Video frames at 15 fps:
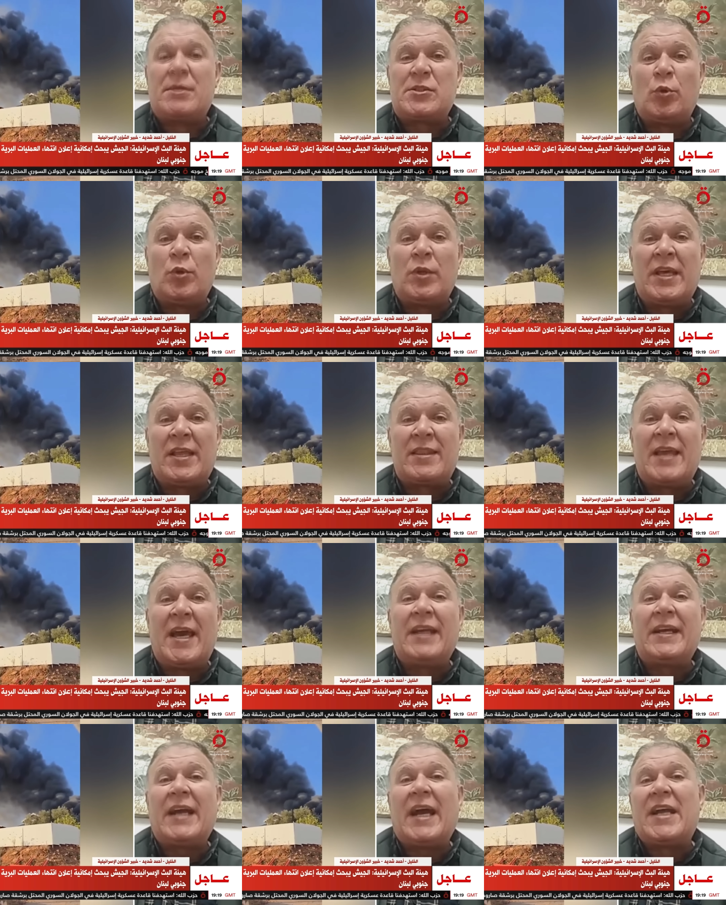مسؤولية
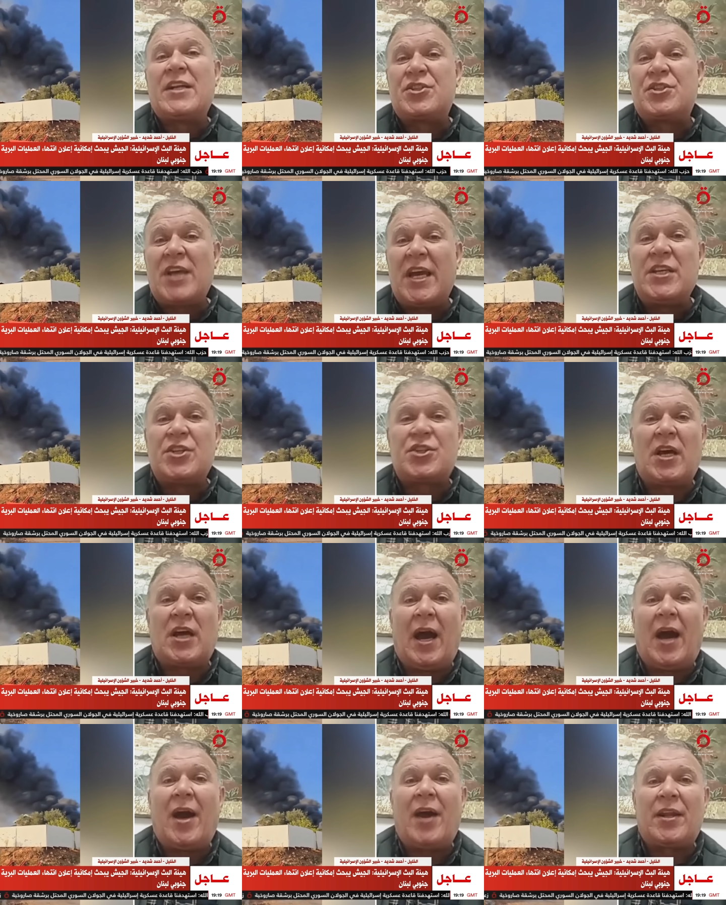ذلك الجيش
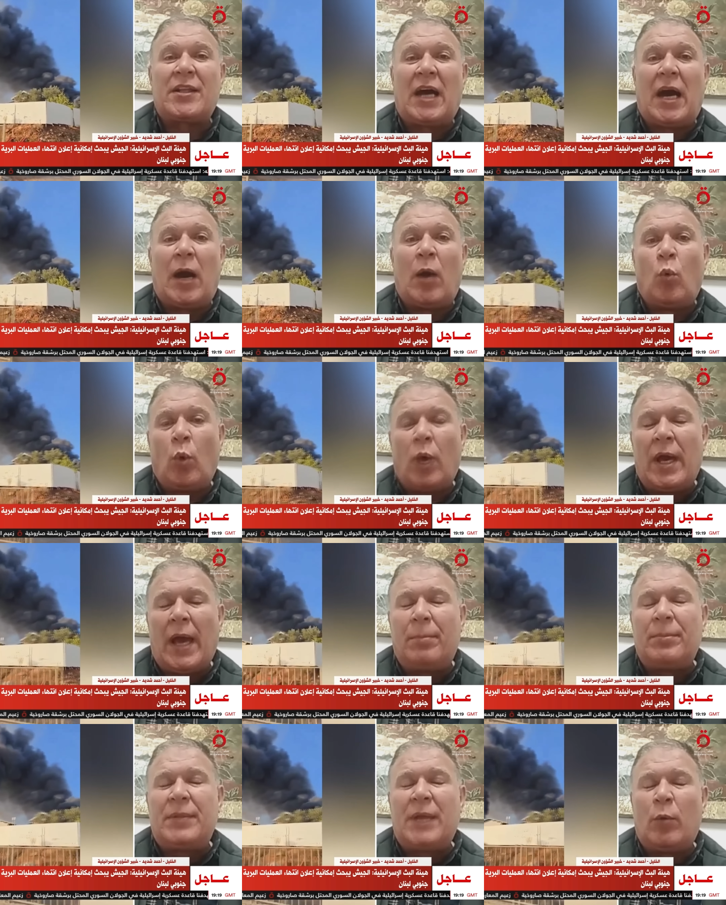عارض أو
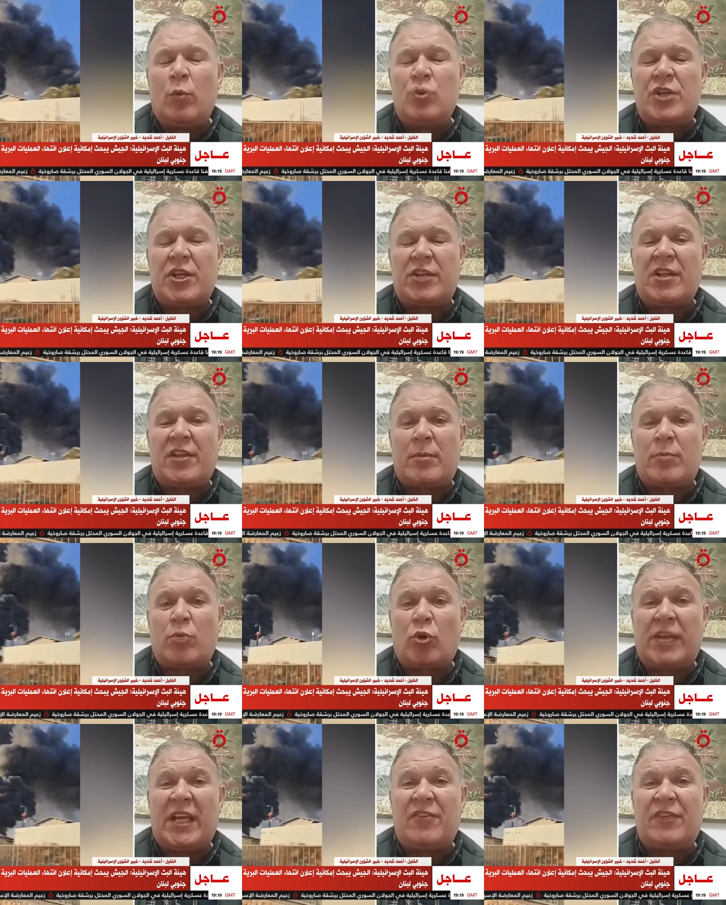أبدى وجهة نظر
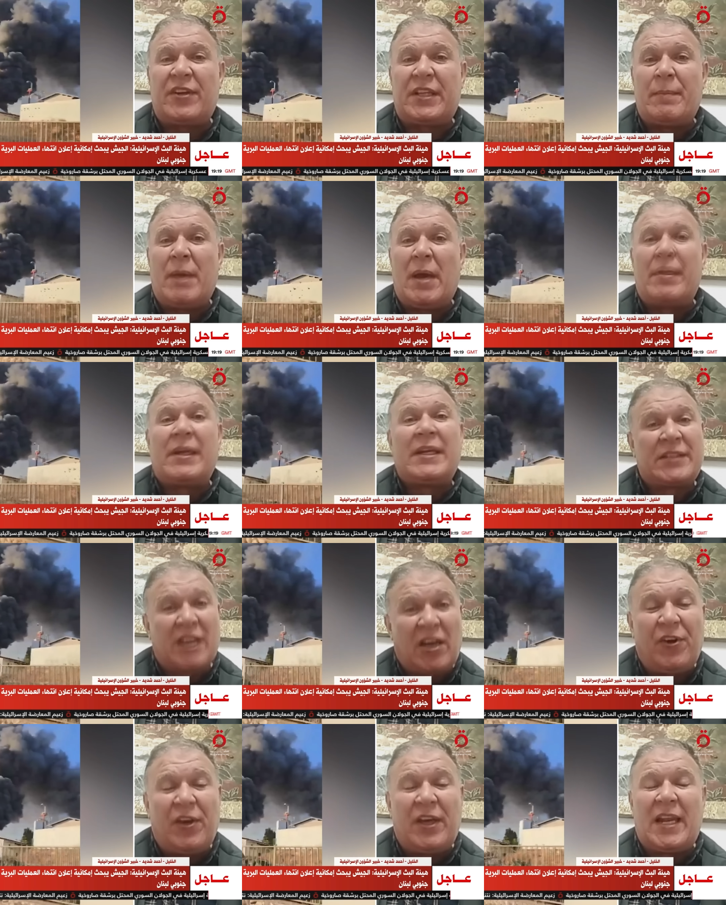مختلفة تماما
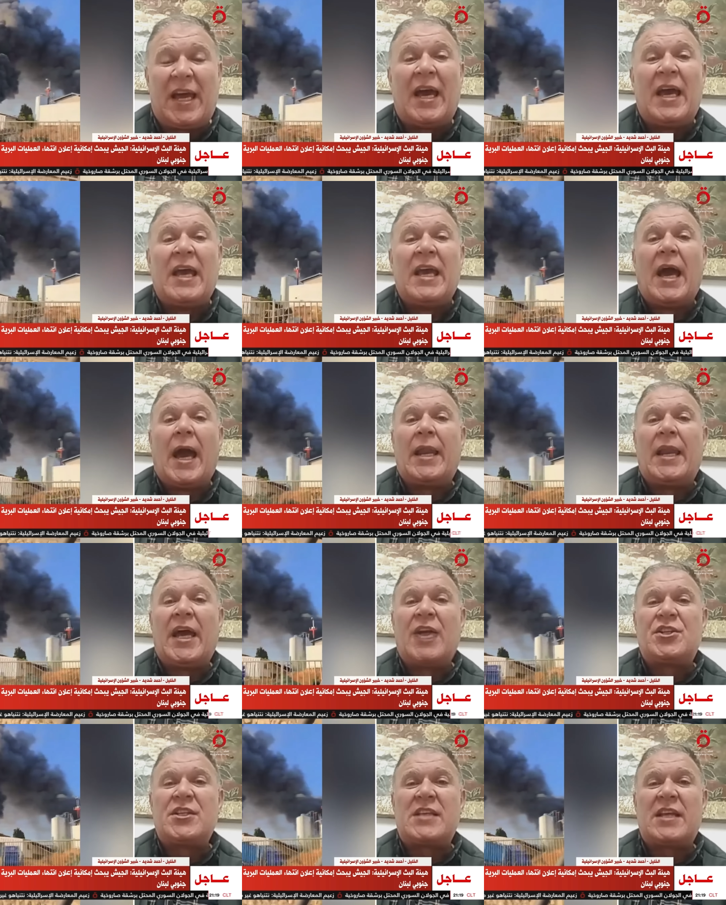إضافة إلى
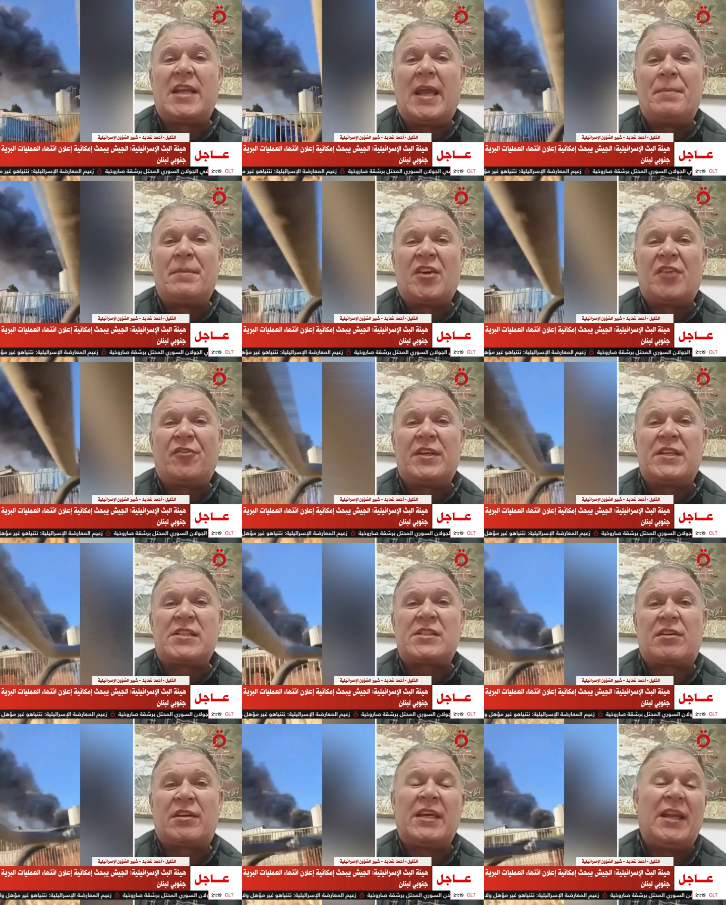الأجهزة الأمنية في
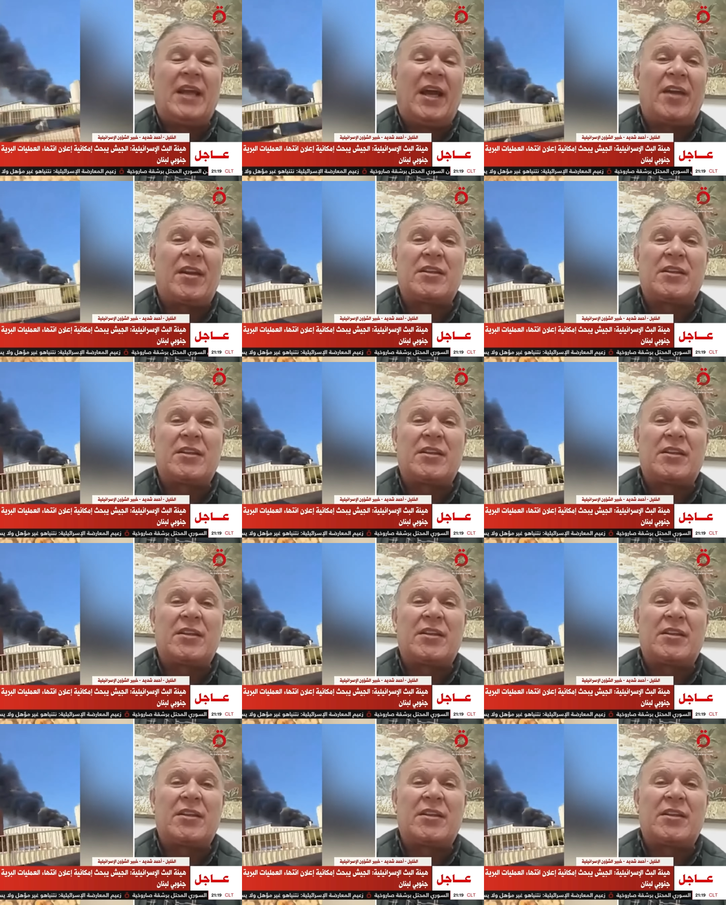إسرائيل